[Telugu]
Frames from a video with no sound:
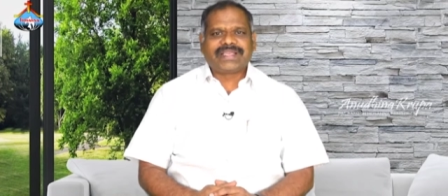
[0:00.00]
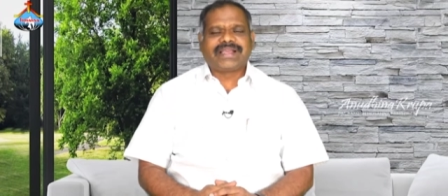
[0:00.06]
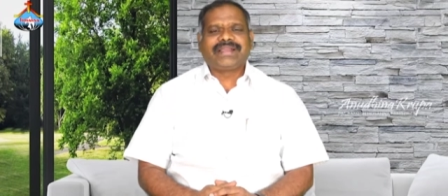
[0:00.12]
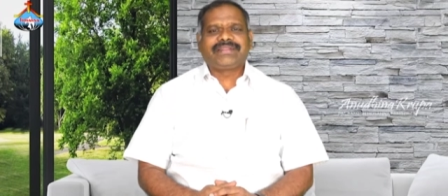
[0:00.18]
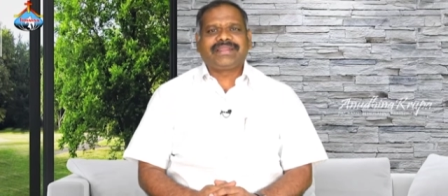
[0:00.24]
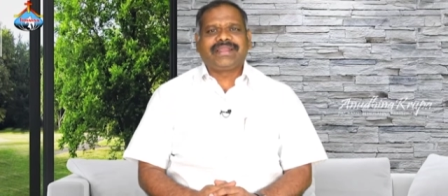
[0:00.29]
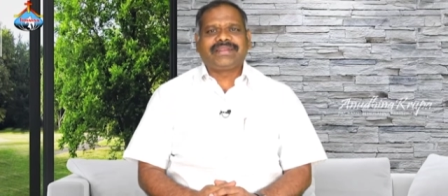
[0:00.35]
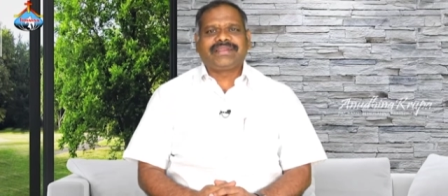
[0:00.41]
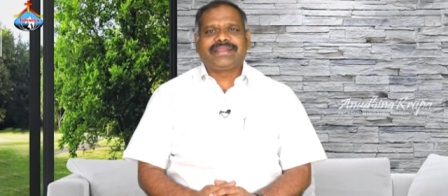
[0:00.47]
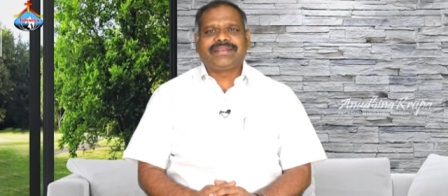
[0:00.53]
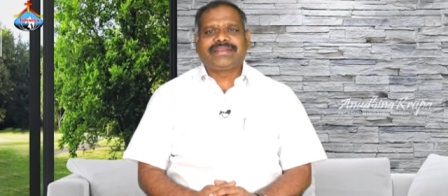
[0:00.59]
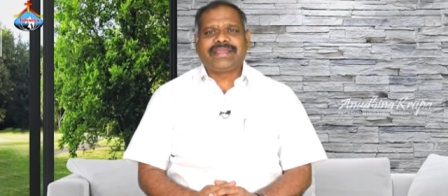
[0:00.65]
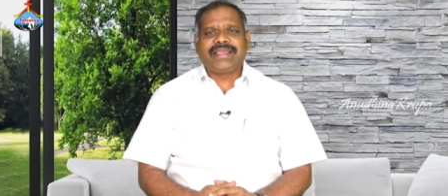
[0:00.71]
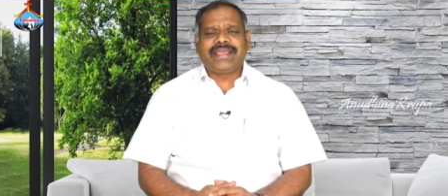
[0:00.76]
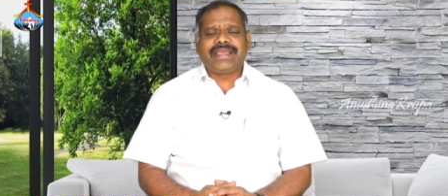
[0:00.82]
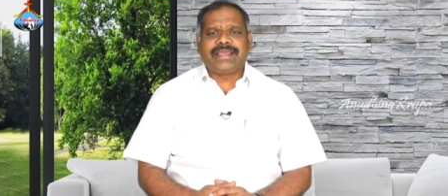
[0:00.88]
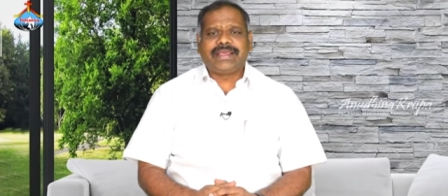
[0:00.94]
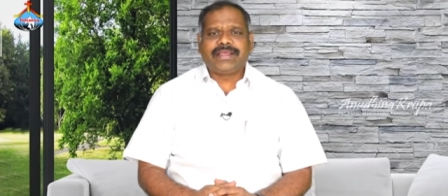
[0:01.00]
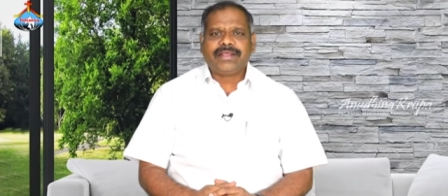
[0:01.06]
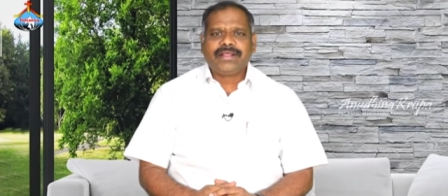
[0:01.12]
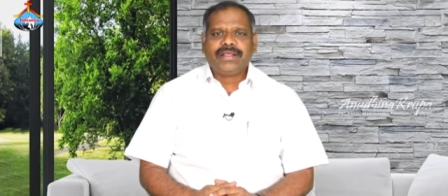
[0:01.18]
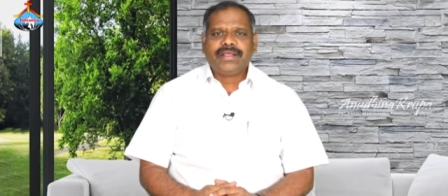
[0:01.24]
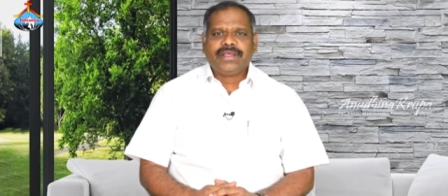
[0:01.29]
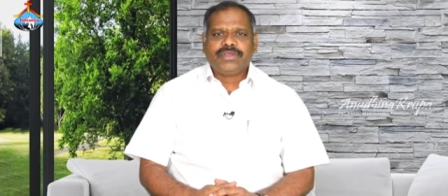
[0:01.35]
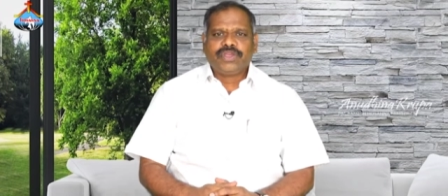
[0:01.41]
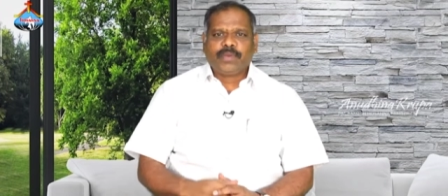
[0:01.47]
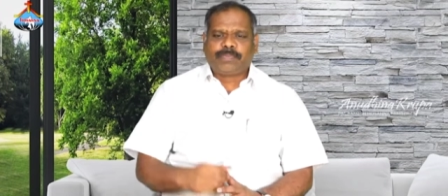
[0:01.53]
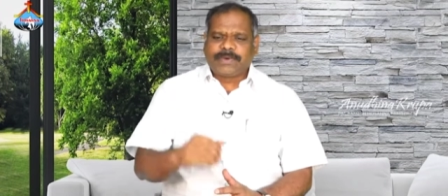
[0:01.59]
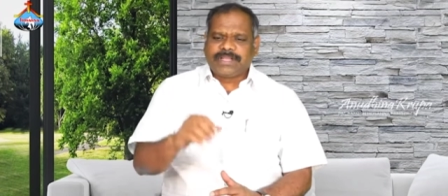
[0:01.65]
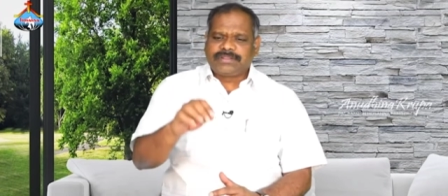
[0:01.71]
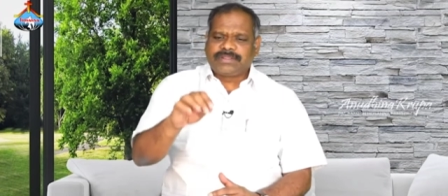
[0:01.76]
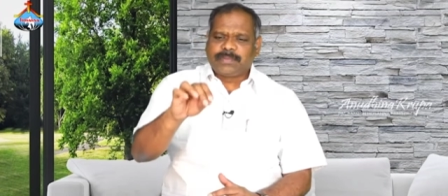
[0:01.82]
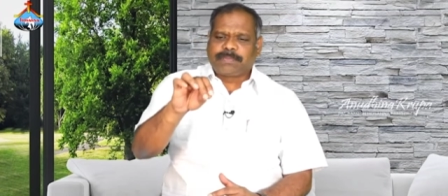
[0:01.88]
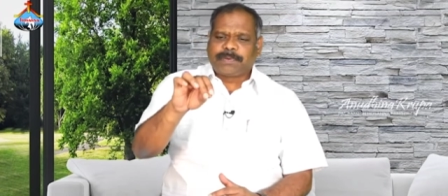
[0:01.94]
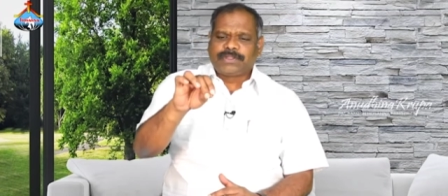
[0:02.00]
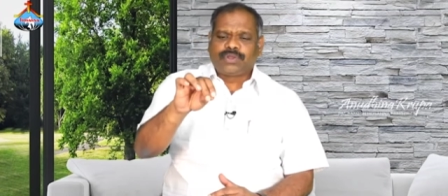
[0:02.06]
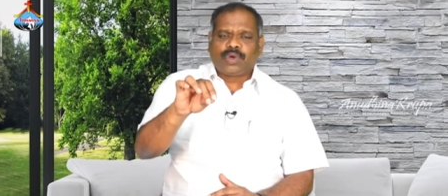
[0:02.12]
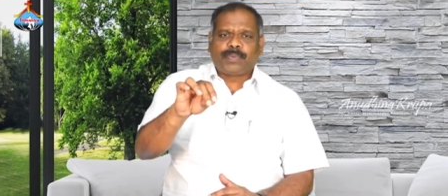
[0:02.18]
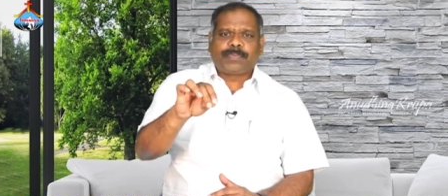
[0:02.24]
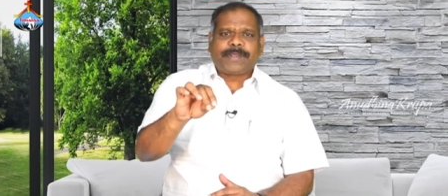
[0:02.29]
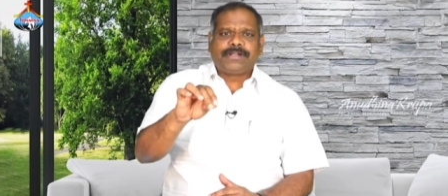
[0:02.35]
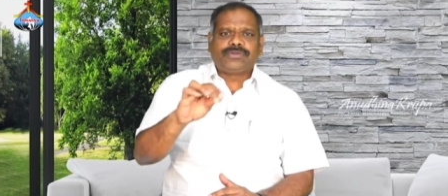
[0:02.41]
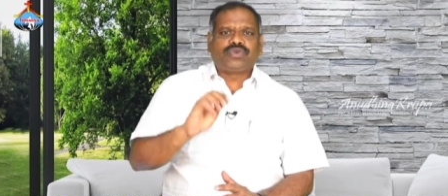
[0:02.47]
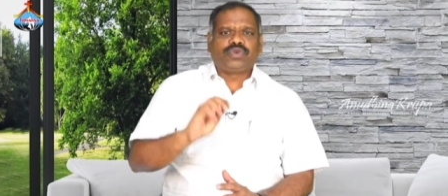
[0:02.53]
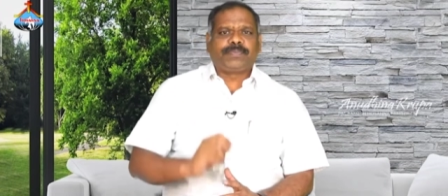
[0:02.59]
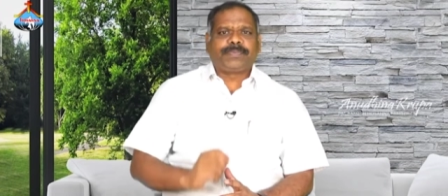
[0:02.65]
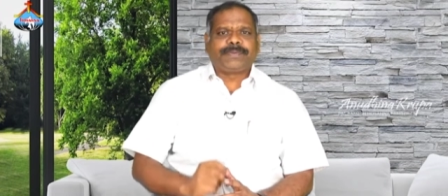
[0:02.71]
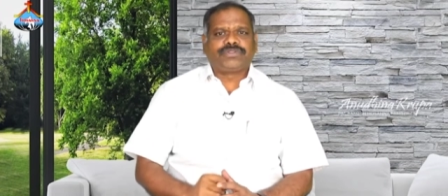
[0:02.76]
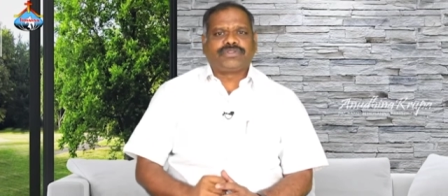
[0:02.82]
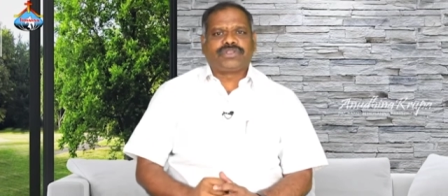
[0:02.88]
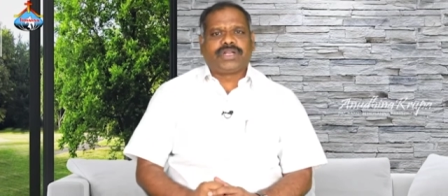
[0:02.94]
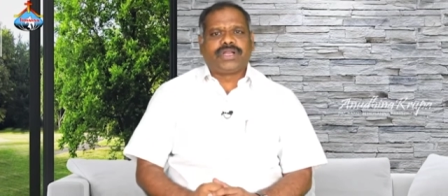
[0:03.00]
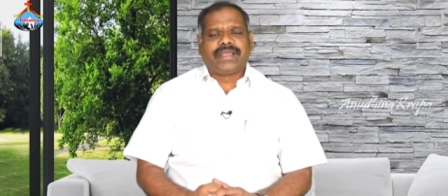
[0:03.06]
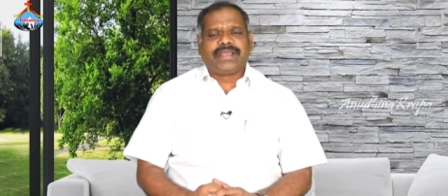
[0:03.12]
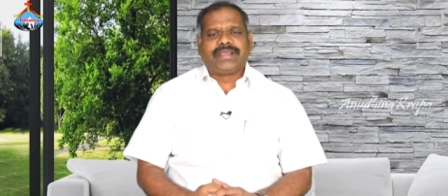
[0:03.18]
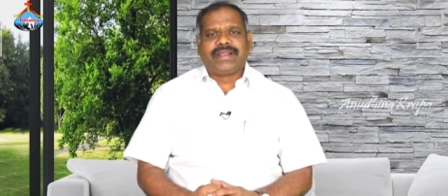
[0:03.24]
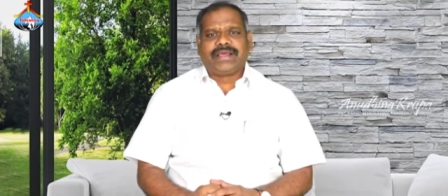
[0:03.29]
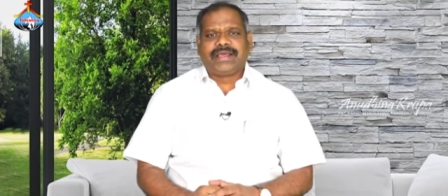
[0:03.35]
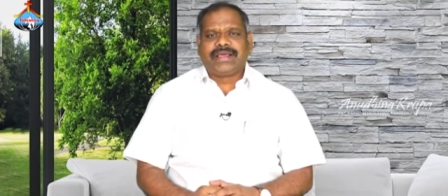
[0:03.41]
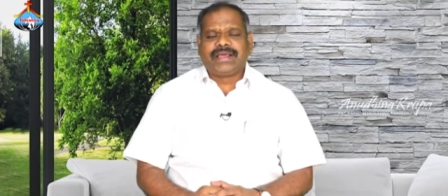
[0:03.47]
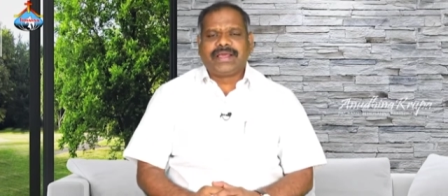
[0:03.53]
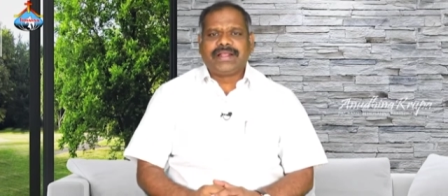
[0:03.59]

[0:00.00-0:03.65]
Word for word: సంగతి ఏంటంటే ఎప్పుడైతే పది రూపాయలు చూపించాడో ఆయన